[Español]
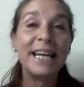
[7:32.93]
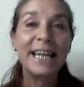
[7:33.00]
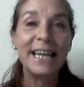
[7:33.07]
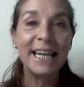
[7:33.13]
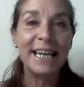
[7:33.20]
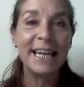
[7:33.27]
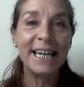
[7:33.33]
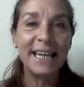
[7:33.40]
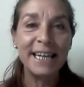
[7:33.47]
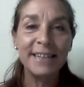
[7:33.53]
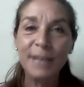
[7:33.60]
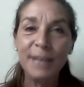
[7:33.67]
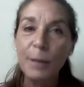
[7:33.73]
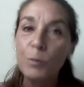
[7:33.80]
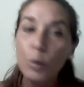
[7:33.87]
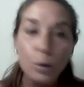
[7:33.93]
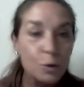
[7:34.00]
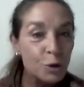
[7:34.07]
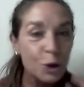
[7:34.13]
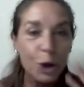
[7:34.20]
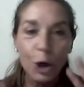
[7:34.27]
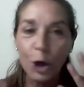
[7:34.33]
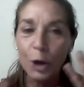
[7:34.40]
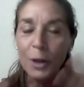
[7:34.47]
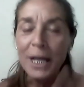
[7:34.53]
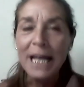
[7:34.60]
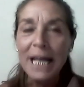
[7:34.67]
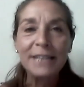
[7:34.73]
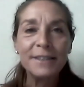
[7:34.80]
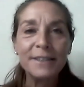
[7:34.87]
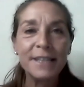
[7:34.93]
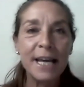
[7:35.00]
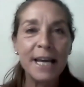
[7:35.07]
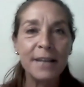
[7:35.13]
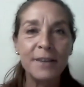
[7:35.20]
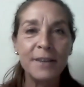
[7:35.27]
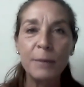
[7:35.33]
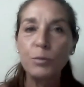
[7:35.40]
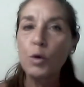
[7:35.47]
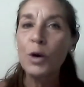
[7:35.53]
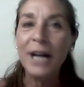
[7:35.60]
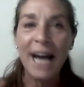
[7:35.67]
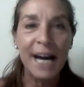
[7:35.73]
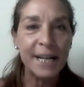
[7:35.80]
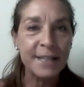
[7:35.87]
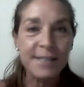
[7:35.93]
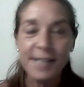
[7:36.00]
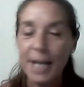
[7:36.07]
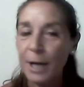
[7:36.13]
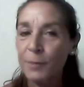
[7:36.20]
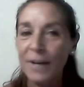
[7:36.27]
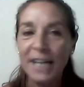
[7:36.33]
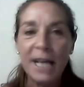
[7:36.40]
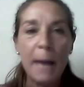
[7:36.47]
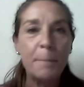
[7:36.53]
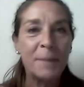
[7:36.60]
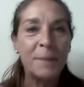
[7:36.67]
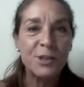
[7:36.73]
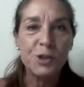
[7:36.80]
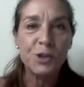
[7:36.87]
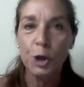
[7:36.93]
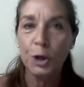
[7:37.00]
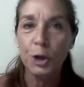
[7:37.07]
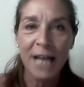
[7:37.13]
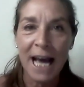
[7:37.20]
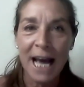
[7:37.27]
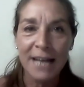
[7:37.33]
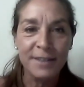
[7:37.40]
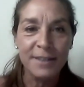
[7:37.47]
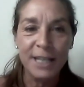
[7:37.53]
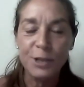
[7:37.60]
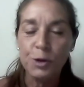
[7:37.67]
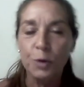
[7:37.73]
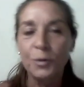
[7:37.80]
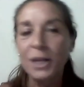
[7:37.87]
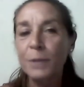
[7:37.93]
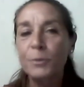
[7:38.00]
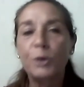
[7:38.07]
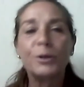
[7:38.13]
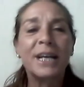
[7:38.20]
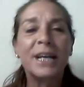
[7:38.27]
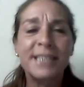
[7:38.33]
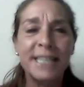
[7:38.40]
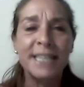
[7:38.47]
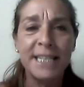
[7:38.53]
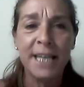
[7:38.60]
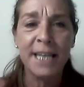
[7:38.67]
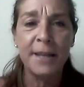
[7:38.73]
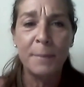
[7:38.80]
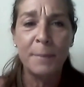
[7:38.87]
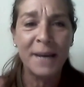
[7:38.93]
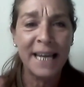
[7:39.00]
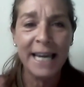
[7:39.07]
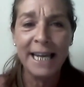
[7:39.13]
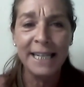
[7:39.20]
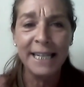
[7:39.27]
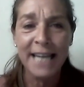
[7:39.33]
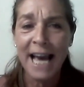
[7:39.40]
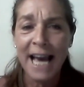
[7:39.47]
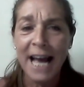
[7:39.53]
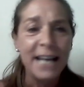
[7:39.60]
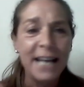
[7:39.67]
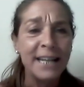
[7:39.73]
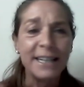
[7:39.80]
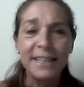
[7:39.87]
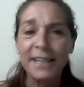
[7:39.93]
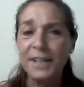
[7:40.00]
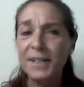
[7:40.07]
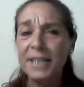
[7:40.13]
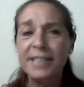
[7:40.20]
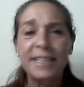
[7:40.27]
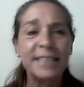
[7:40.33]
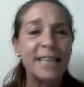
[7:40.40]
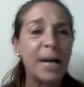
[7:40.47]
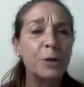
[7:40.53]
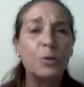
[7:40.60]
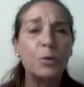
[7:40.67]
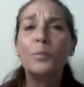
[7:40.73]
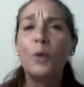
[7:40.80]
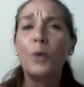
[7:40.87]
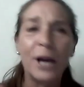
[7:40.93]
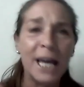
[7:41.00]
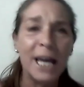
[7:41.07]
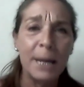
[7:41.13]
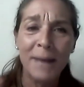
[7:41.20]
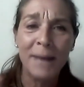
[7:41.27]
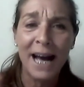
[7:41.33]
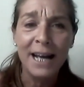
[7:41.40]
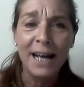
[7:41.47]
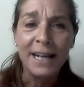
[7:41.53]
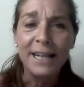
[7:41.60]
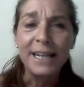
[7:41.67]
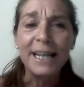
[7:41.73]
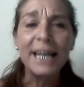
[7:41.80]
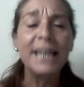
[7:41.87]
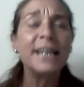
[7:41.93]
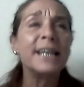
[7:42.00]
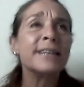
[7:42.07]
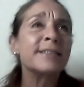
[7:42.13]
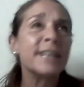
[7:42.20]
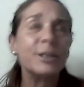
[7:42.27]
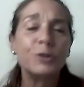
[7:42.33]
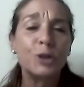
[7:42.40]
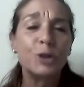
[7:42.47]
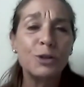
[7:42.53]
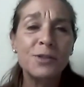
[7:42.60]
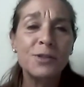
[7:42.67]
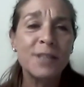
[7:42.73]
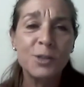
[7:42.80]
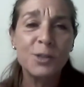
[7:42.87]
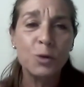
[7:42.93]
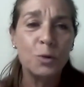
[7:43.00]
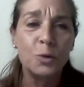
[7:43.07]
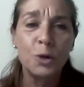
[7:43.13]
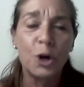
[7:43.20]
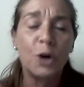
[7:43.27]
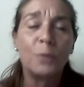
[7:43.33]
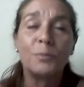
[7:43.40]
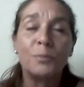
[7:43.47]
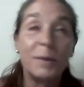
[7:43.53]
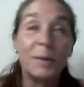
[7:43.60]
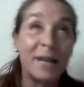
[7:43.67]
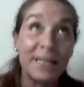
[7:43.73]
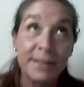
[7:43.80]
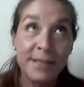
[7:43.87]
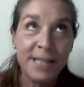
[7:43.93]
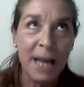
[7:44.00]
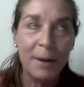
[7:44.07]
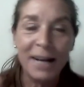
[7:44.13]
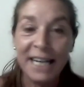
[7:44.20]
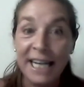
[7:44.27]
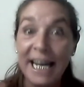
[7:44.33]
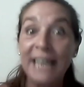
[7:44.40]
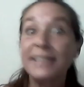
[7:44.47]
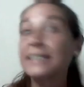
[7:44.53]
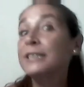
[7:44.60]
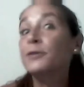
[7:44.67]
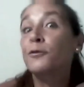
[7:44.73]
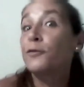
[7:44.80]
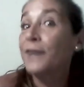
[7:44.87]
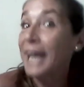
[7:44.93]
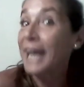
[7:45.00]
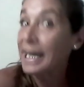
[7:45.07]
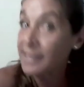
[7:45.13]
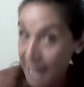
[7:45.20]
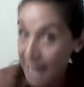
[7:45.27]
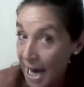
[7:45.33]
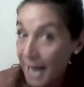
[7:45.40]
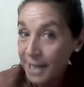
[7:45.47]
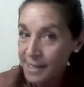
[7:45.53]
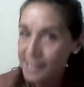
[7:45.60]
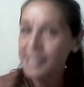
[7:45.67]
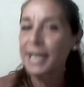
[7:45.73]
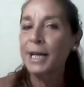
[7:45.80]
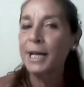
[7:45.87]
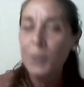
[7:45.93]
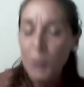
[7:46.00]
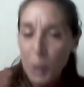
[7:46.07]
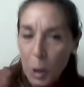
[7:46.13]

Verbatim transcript: eh, este mundo de, de, buscar ser varias personas, de subirme a una silla de pequeña y recitar un poema. En ese entonces uno vivenciaba que era disfrazarse